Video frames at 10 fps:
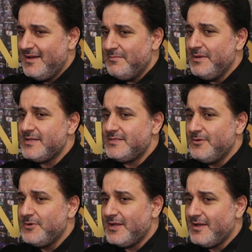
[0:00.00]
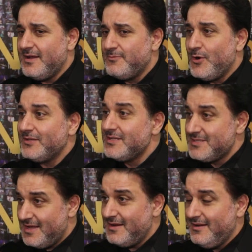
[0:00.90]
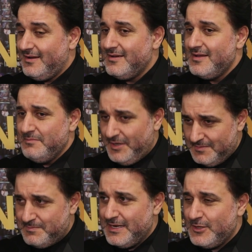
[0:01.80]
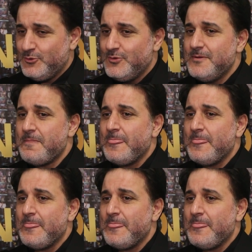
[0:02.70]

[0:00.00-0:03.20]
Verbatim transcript: عم مارس دوري كمواطن صالح بحب بلده